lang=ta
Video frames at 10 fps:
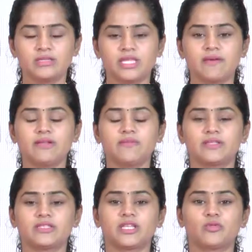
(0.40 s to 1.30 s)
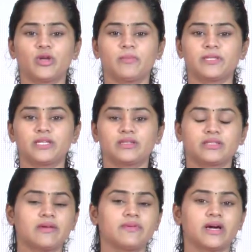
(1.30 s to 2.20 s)
தீவிரவாதத்தை ஒழிப்பதற்கு
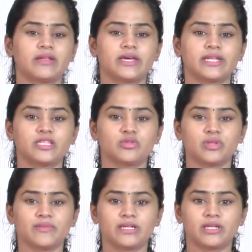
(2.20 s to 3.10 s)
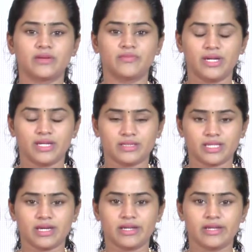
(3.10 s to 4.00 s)
தேவையான அனைத்து உதவிகளையும் வழங்க
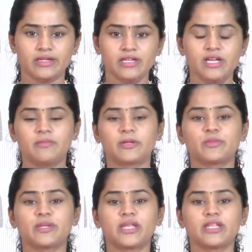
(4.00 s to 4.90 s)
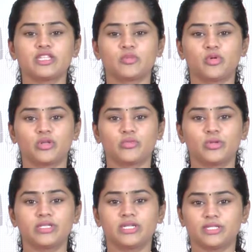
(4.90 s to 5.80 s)
தயாரென பிரதமர் நரேந்திர மோடி
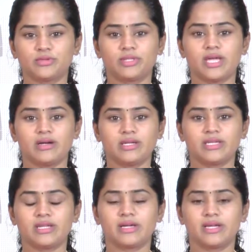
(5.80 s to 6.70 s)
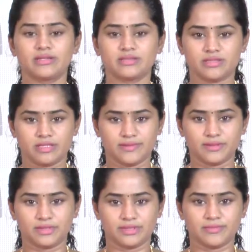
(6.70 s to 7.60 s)
உறுதியளித்துள்ளதாக இலங்கை அரசு
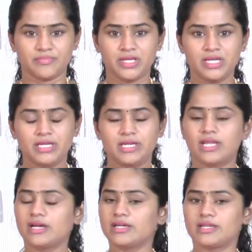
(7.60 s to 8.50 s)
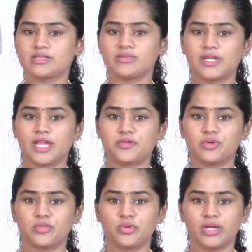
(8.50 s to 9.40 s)
தெரிவித்துள்ளது இலங்கை அரசு
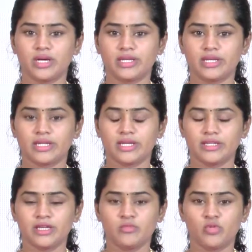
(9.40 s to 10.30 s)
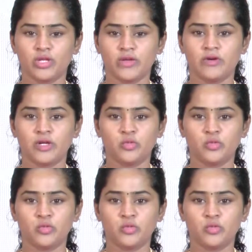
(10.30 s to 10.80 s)
வெளியிட்டுள்ள ஊடக அறிக்கையிலேயே மோடி இவ்வாறு